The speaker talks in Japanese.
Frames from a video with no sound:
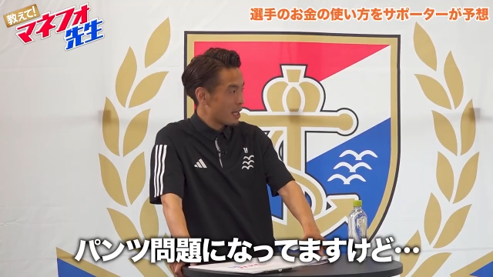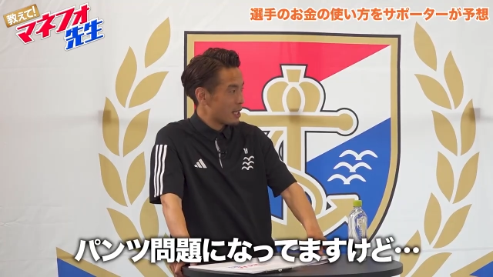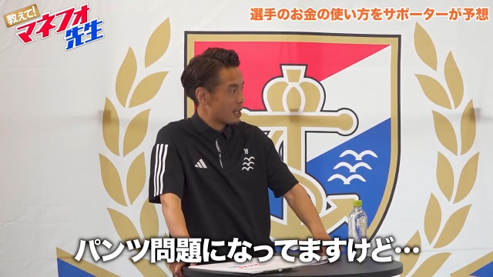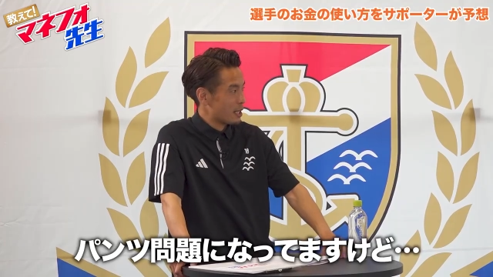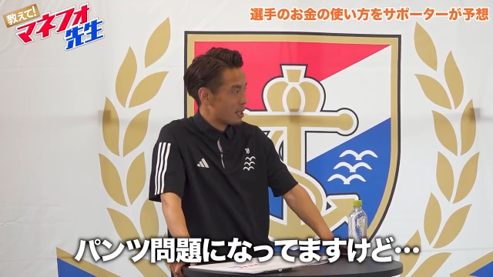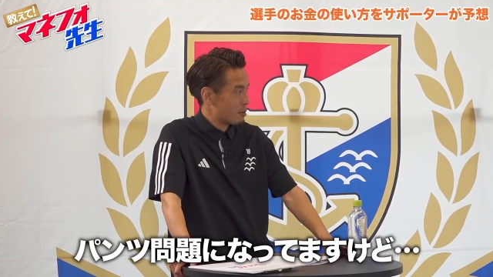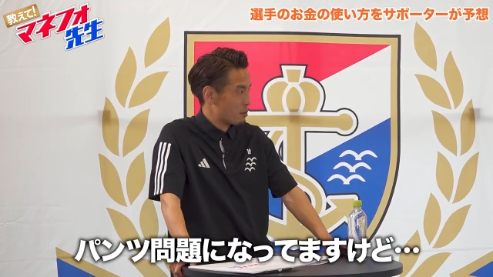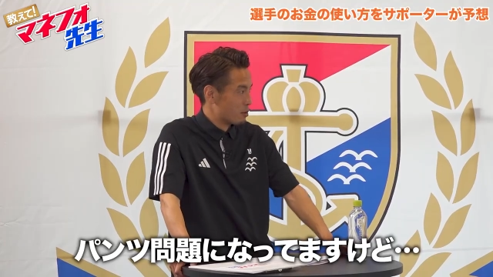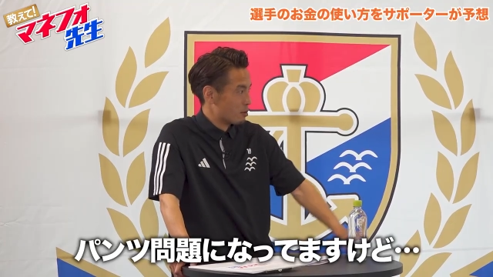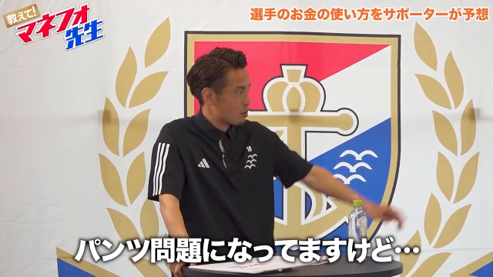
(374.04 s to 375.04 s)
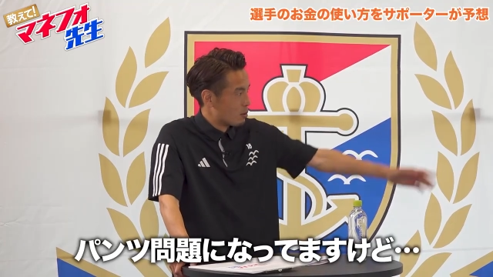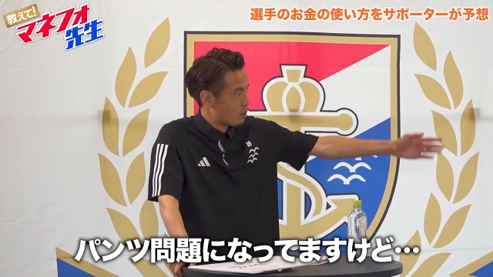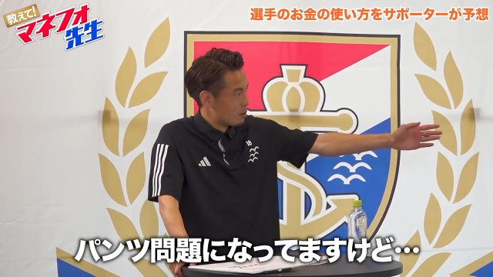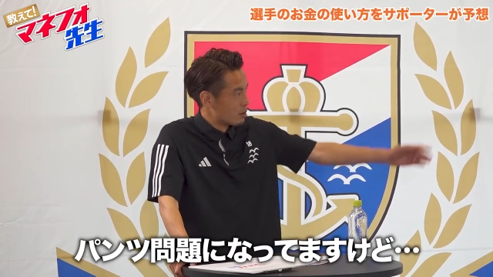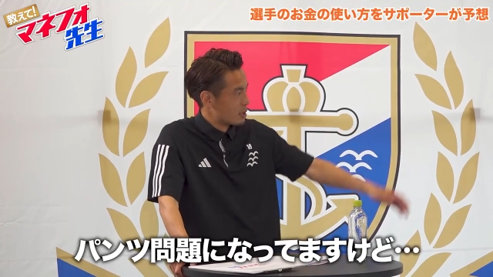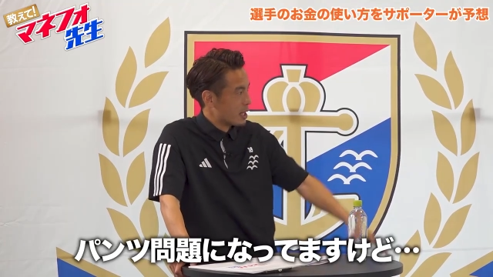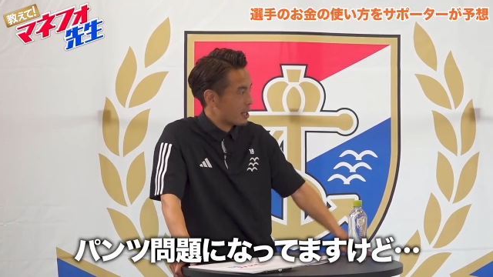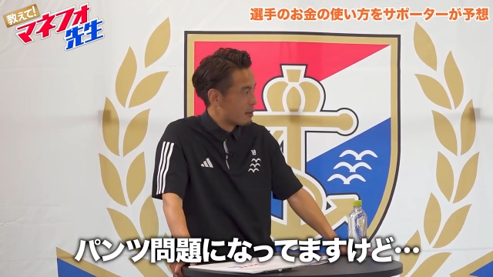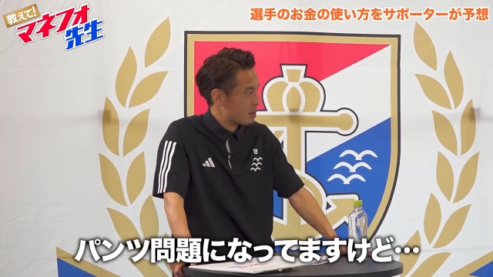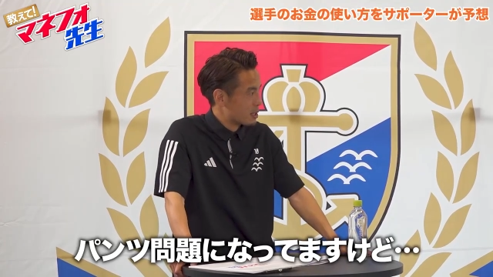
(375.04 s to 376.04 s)
題にもこう
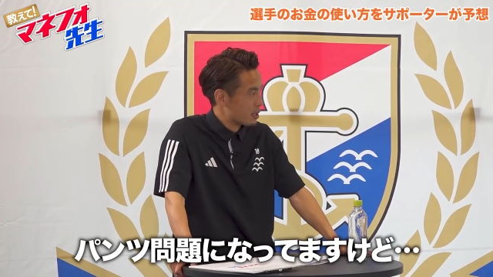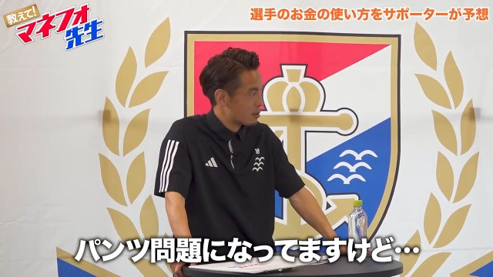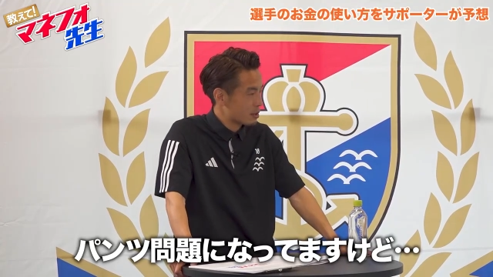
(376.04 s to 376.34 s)
なってますけど、